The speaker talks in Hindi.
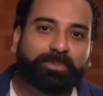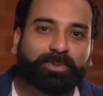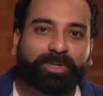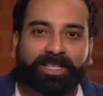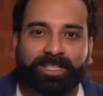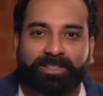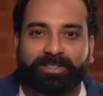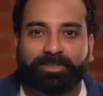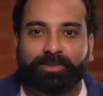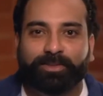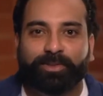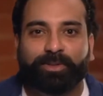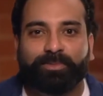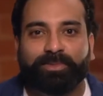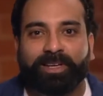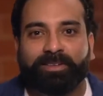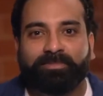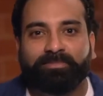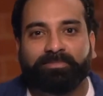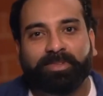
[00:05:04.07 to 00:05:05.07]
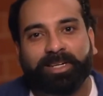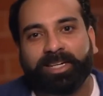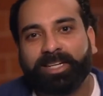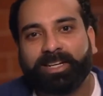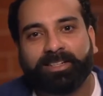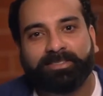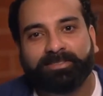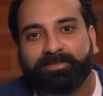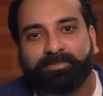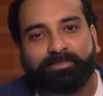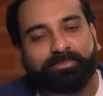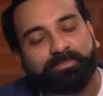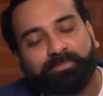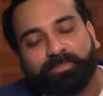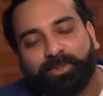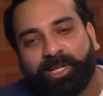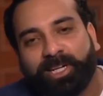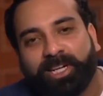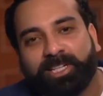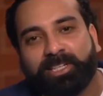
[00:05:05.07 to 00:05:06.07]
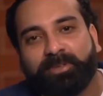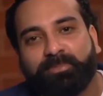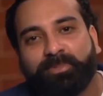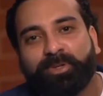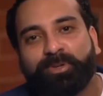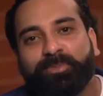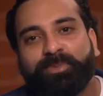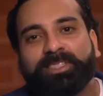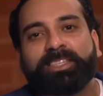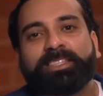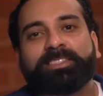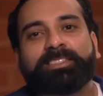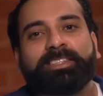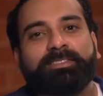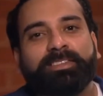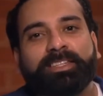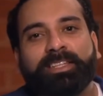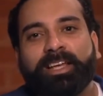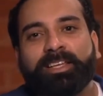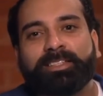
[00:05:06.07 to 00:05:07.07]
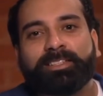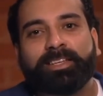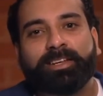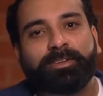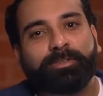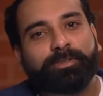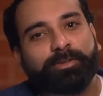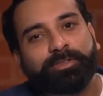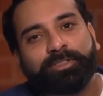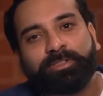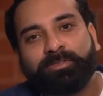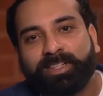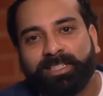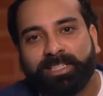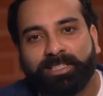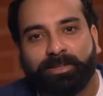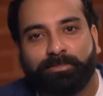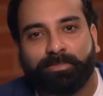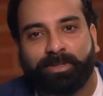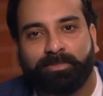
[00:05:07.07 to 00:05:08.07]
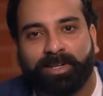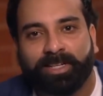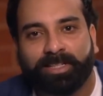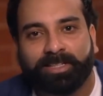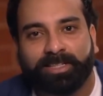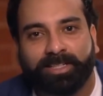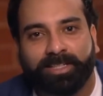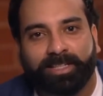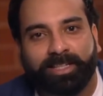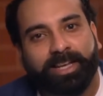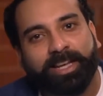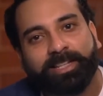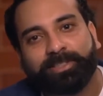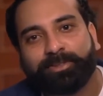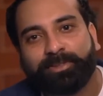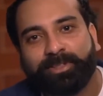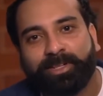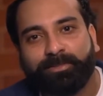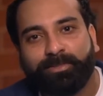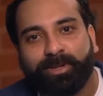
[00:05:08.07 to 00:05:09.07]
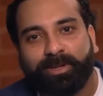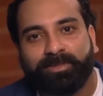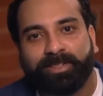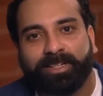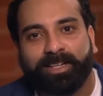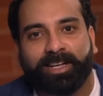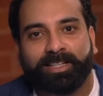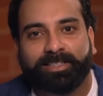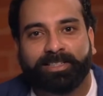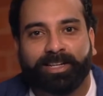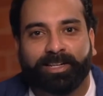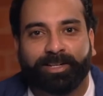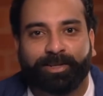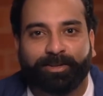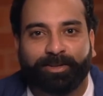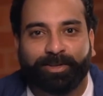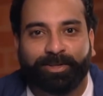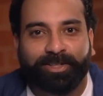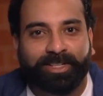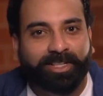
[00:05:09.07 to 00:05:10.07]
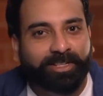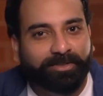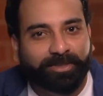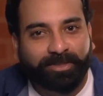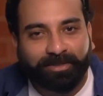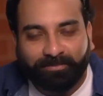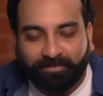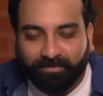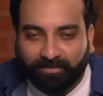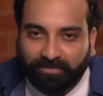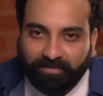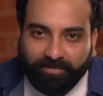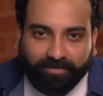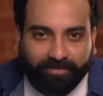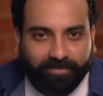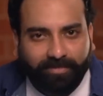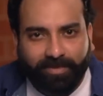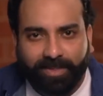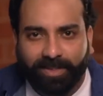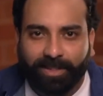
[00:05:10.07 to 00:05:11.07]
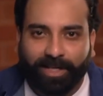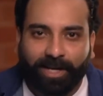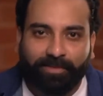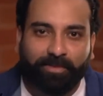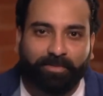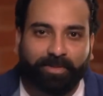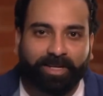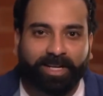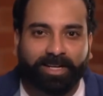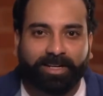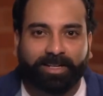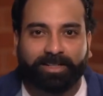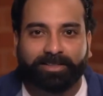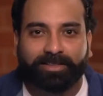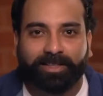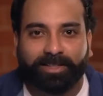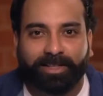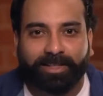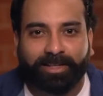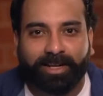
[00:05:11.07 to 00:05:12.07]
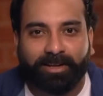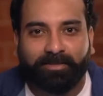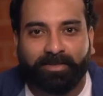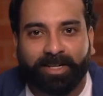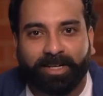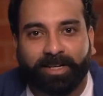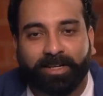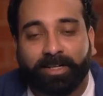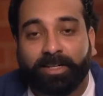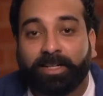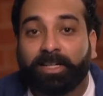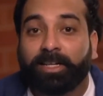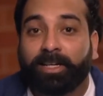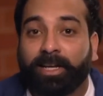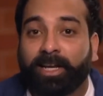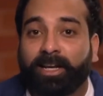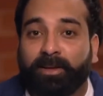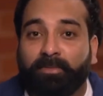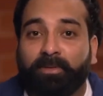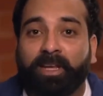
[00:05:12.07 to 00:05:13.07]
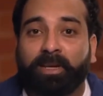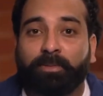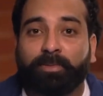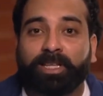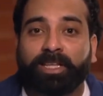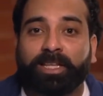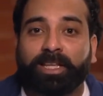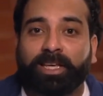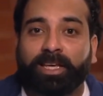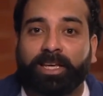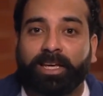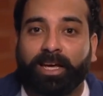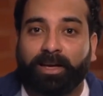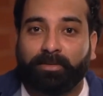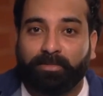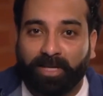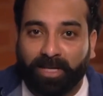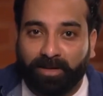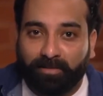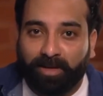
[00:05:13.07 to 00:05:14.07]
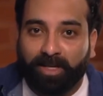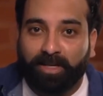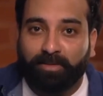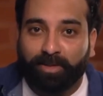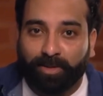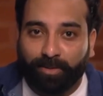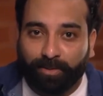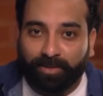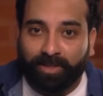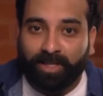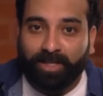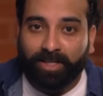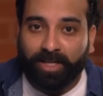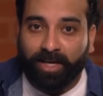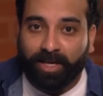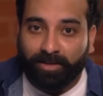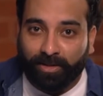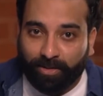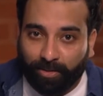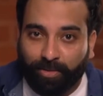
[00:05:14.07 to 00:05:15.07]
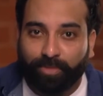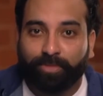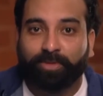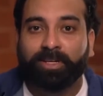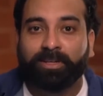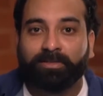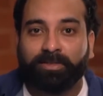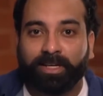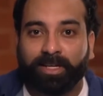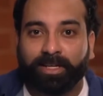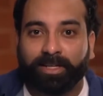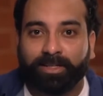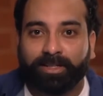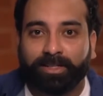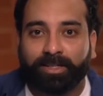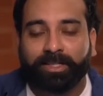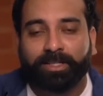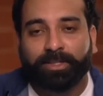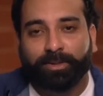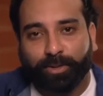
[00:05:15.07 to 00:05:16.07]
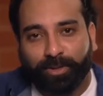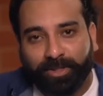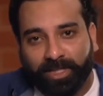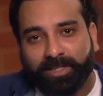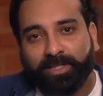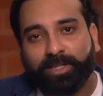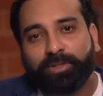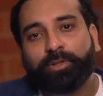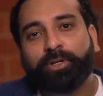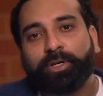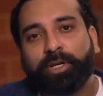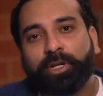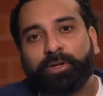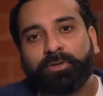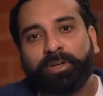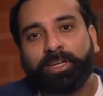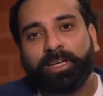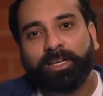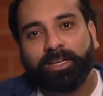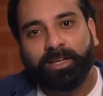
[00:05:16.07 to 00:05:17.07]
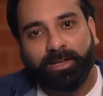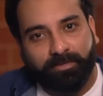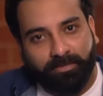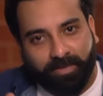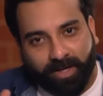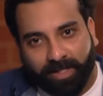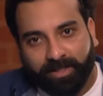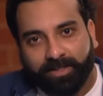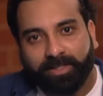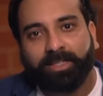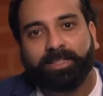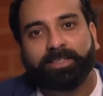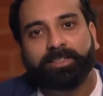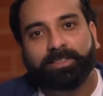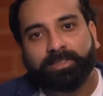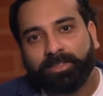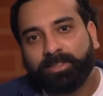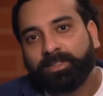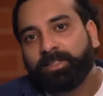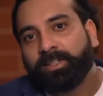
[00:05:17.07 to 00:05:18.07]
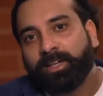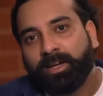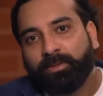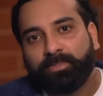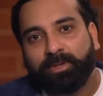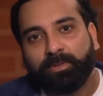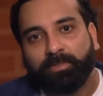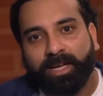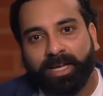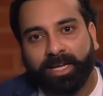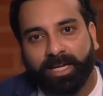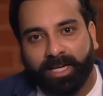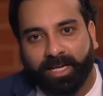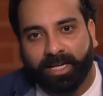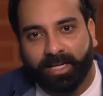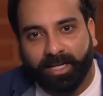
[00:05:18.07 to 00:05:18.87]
पूरे दिन स्कूल में हम बढ़िया पूरे टशन में घूमे सिक्स सेवन क्लास के लड़कों को तो वैसे थप्पड़ मार दिए कि आज तो हेड बॉय बने आज क्या कर लोगे ये वो काफ़ी बढ़िया इंटरेस्टिंग दिन रहा हमारा लेकिन हमें ये नहीं पता था कि अभी हमारी मनहूसियत यहाँ से शुरू होने वाली है तो जैसे ही छुट्टी हुई हम वहाँ से अपनी बाइक लेके